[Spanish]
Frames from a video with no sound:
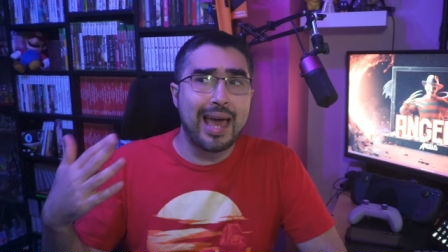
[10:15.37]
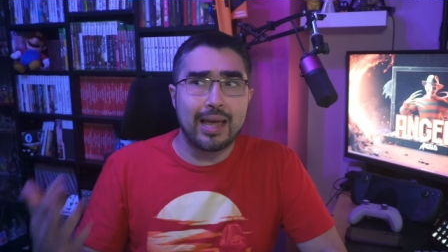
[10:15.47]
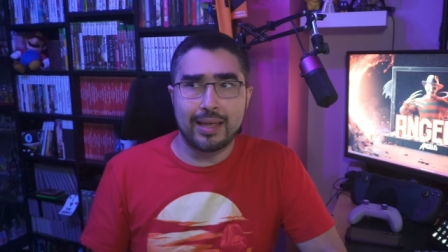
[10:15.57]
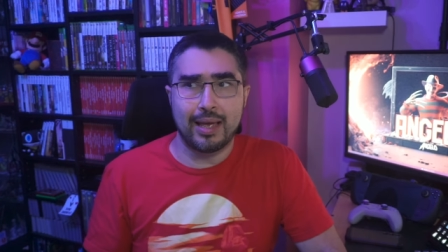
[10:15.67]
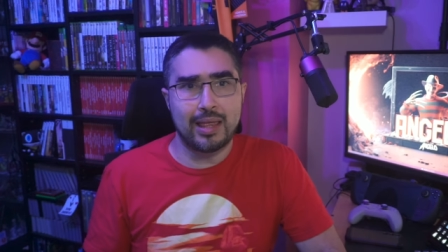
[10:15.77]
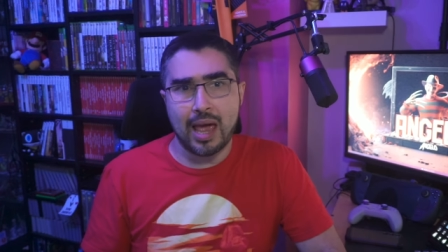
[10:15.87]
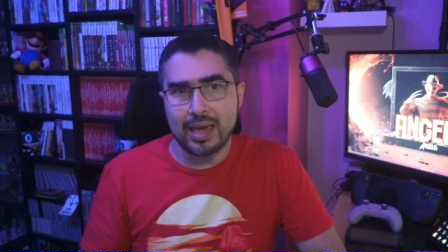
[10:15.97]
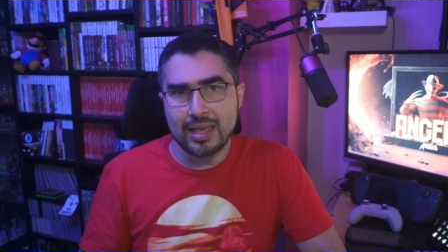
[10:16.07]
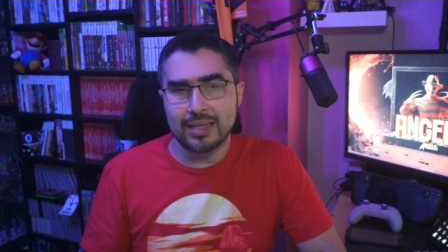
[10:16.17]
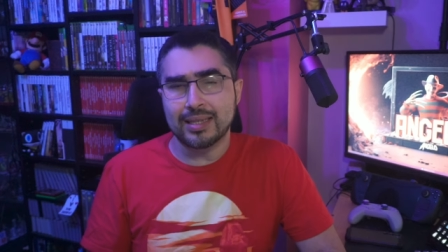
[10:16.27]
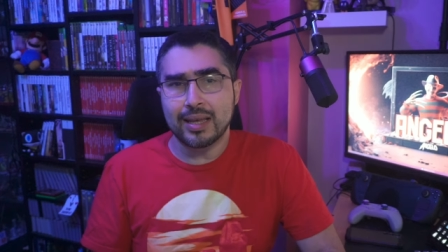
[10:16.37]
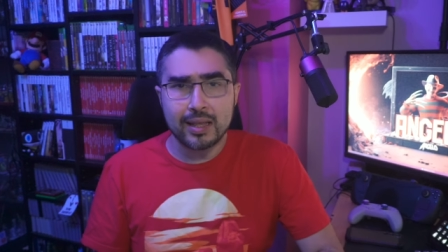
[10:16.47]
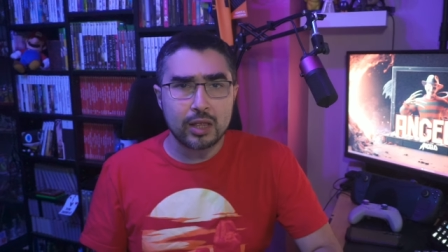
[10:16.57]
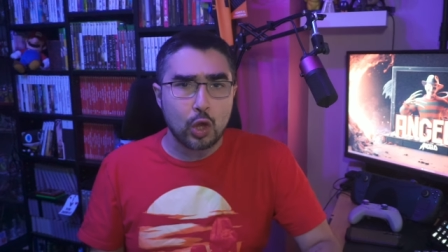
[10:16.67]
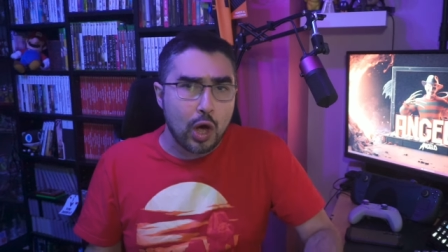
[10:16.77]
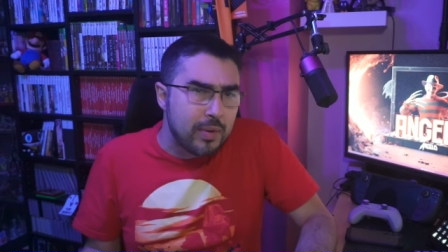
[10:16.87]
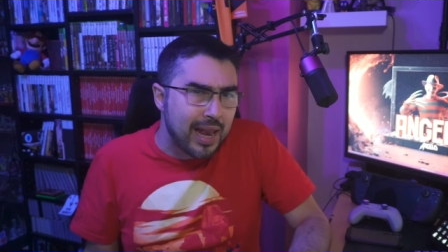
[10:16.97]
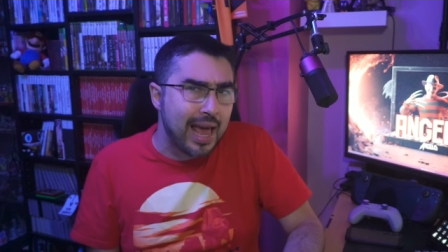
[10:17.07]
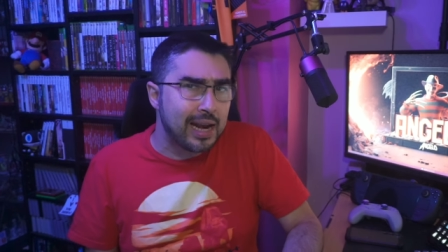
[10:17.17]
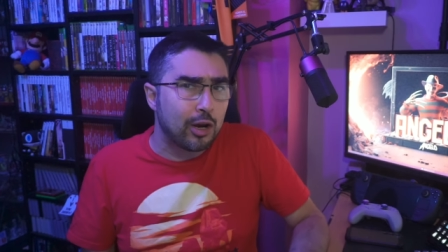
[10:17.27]
la GTX 1060,
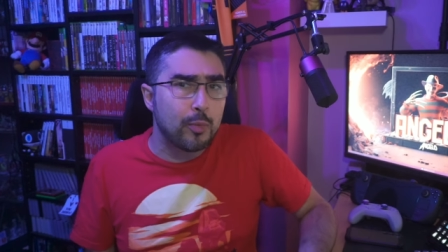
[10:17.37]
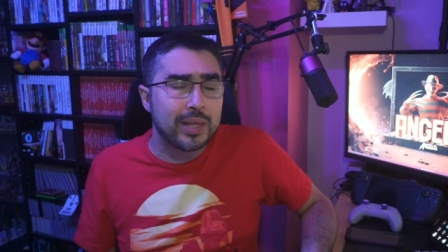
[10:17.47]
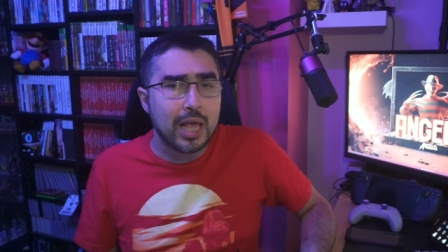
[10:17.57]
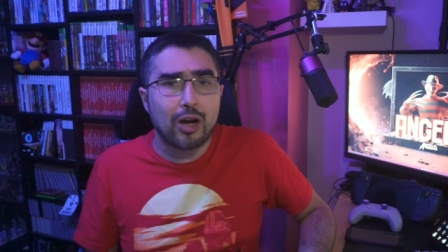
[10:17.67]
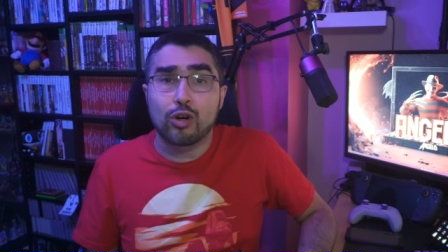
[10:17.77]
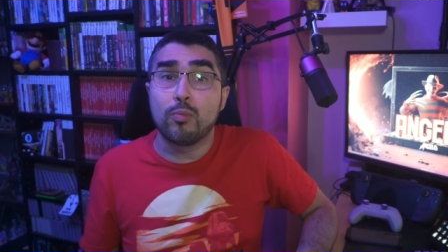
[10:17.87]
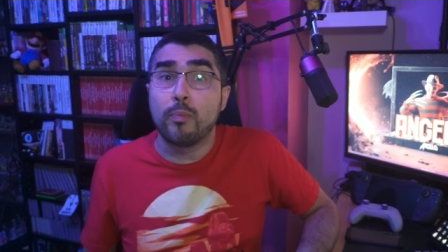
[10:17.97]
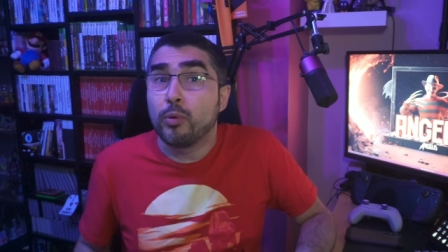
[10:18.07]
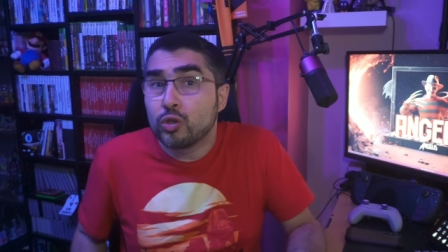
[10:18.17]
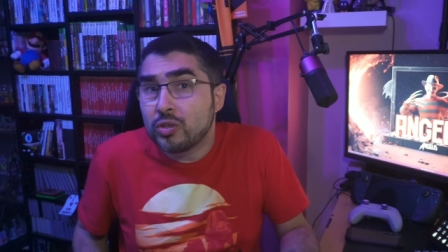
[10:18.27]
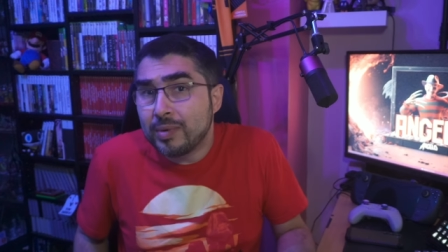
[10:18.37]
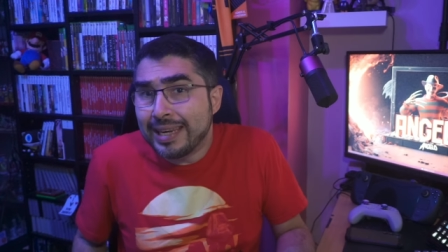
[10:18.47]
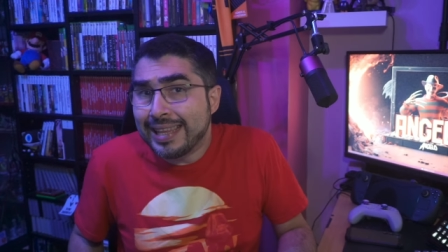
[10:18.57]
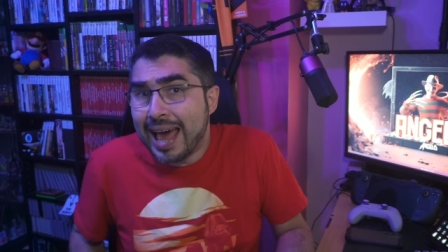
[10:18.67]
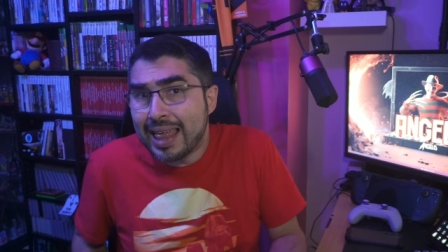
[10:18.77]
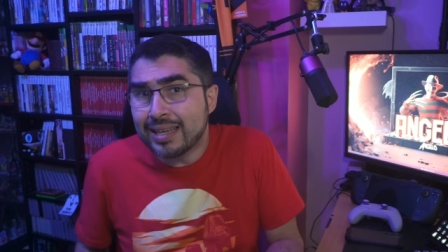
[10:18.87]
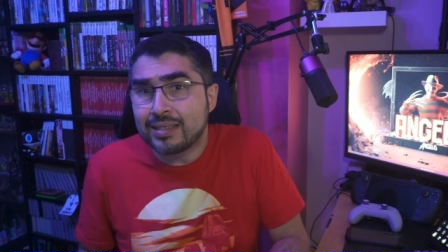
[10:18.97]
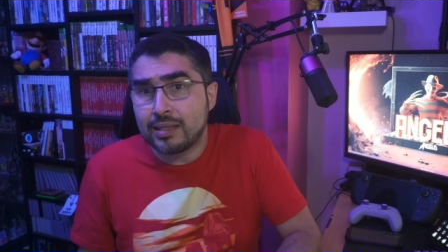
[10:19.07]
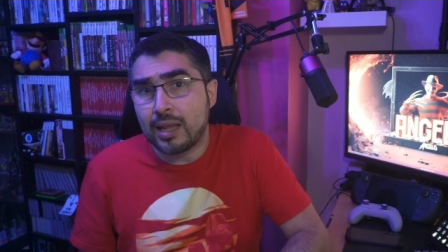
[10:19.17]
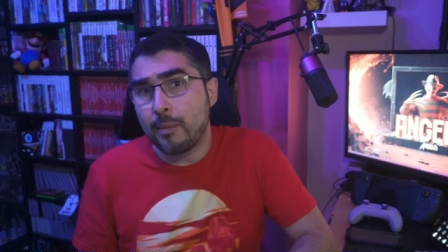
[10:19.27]
todavía las he recomendado como
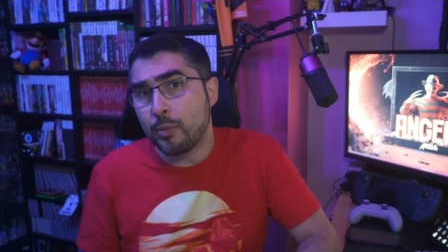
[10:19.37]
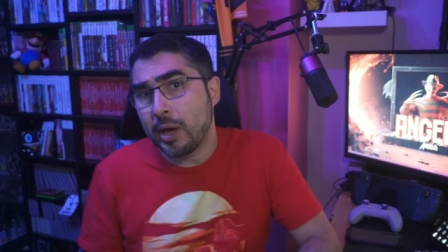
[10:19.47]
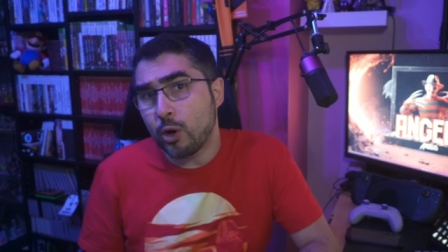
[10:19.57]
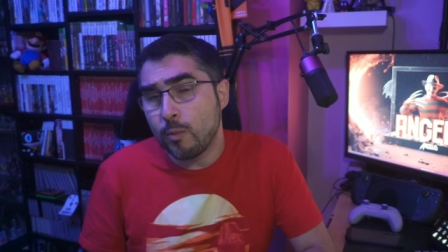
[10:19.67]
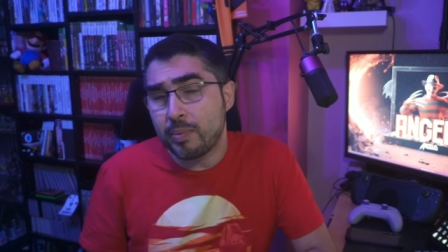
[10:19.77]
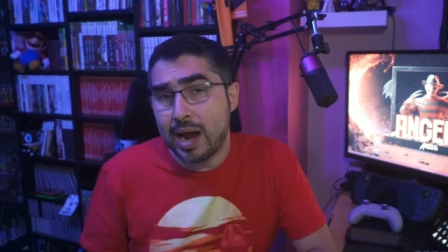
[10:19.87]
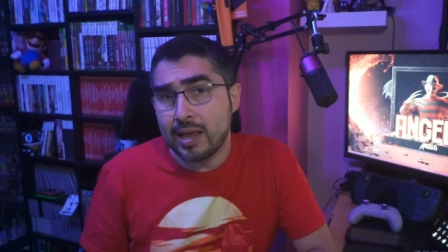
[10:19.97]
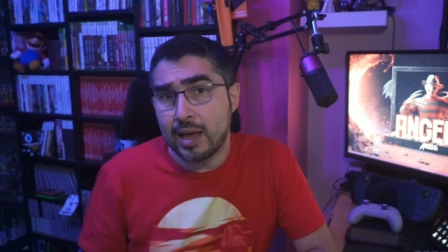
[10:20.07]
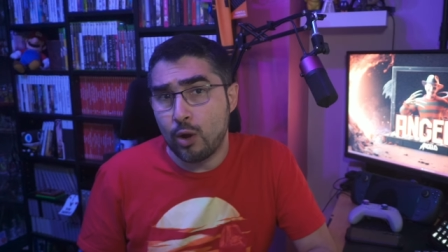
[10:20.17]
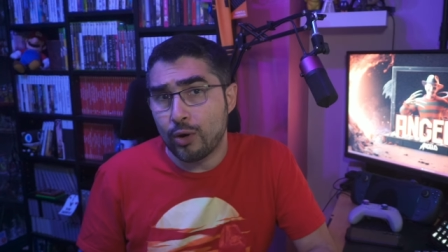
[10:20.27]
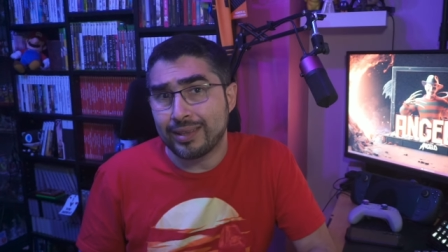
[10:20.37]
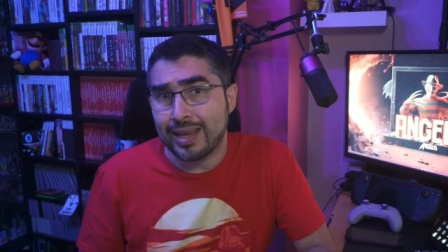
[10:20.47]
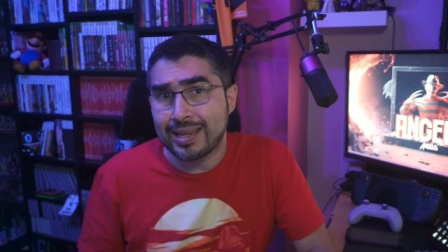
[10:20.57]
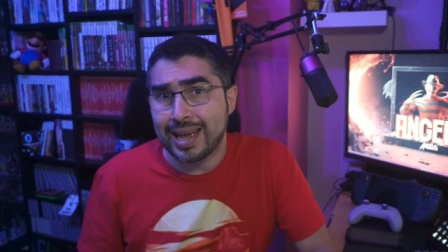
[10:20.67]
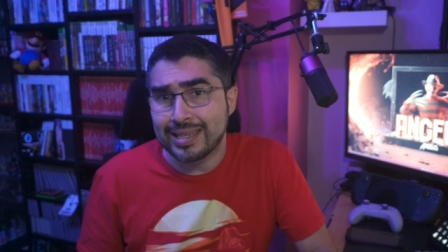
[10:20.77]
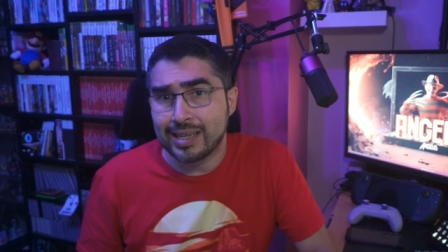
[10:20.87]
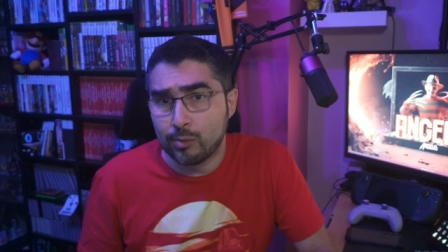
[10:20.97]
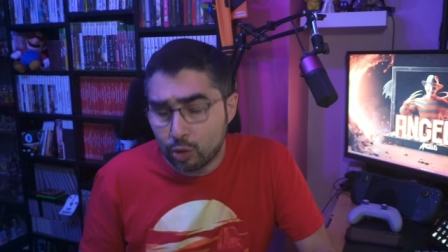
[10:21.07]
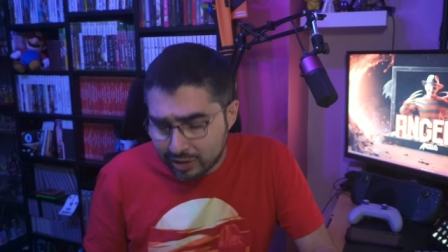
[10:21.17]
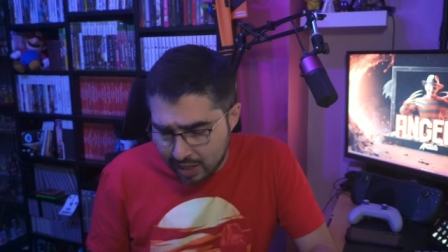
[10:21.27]
posibilidades si te la puedes comprar y es lo que te
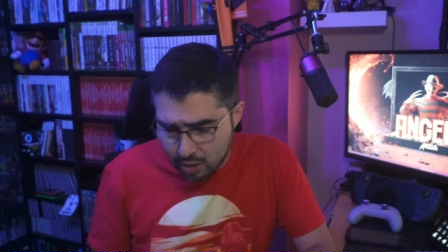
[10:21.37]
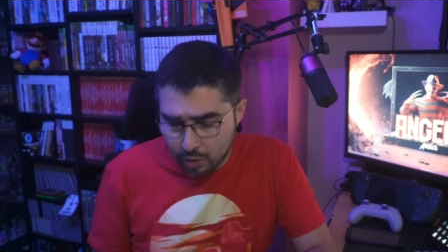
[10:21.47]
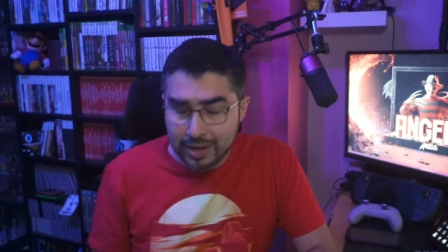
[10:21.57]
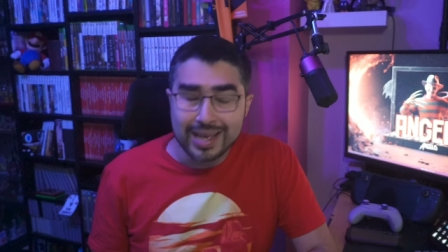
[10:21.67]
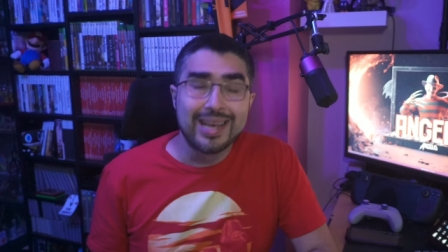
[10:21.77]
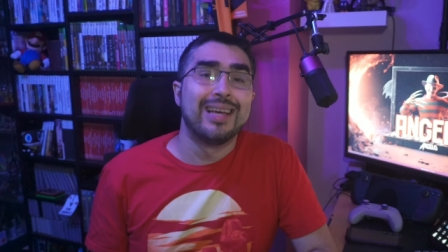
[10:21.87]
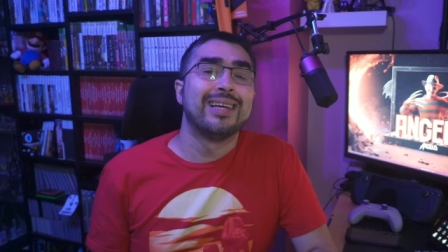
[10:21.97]
alcanza el bolsillo.